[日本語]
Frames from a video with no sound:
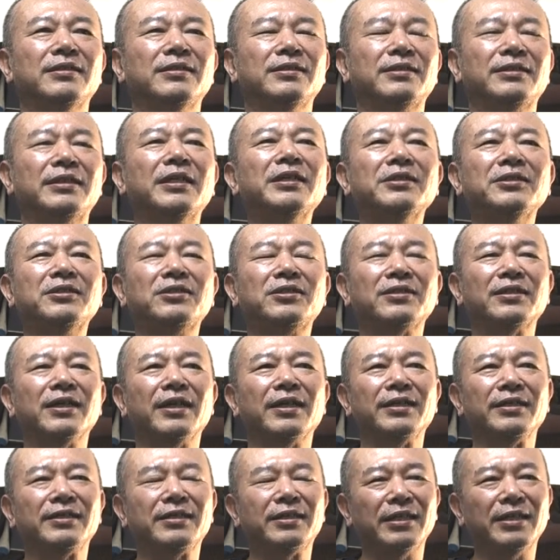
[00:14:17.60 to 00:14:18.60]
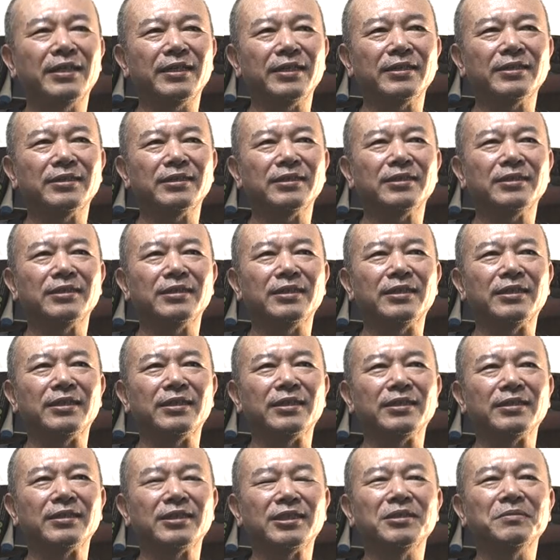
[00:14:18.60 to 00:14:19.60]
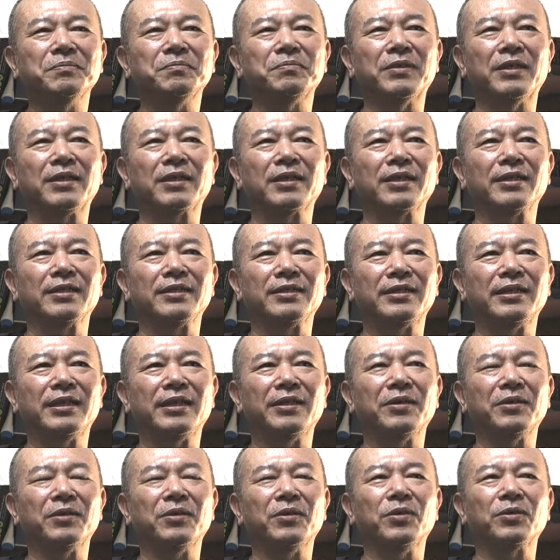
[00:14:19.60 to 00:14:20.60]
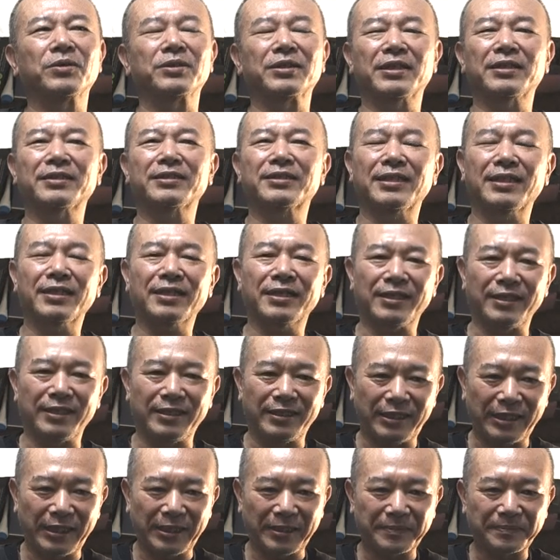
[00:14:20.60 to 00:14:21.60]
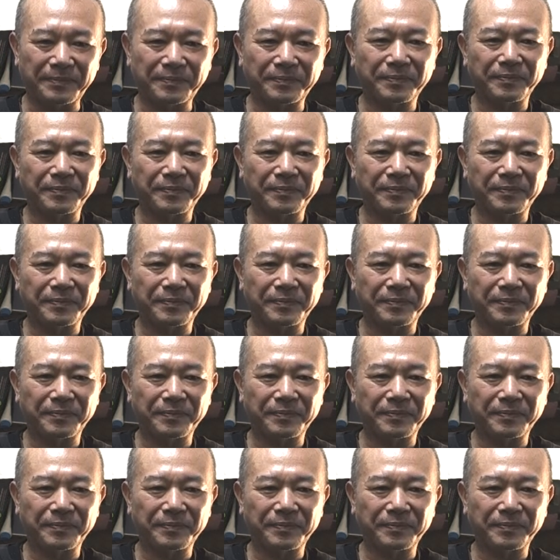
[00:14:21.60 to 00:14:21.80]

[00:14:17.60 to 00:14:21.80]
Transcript: 選手がいて、審判がいて、お客さんがいて、